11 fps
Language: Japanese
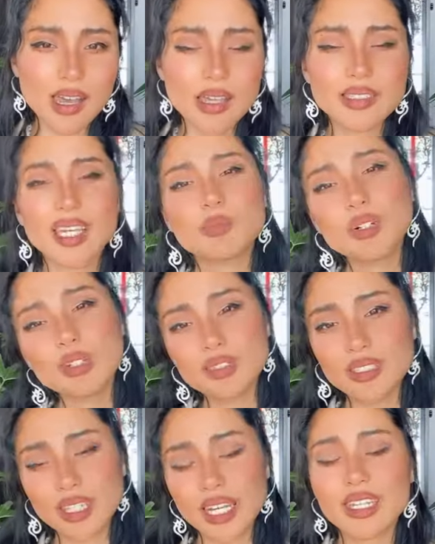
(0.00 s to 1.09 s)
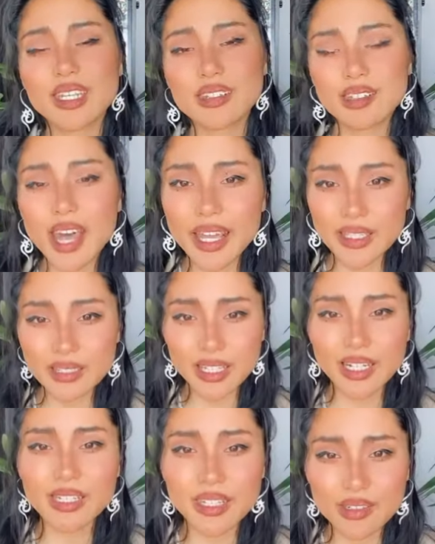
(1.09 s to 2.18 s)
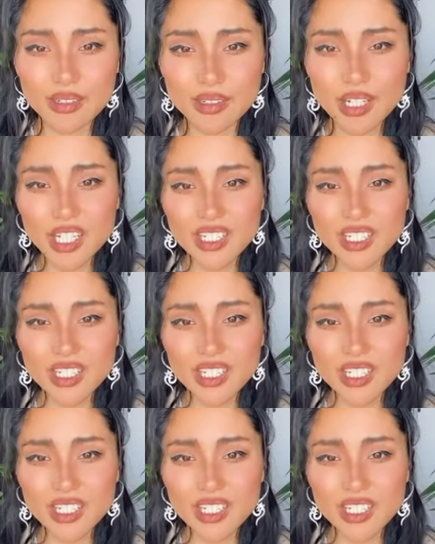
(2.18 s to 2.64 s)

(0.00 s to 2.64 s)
サポートされてるガイドされてる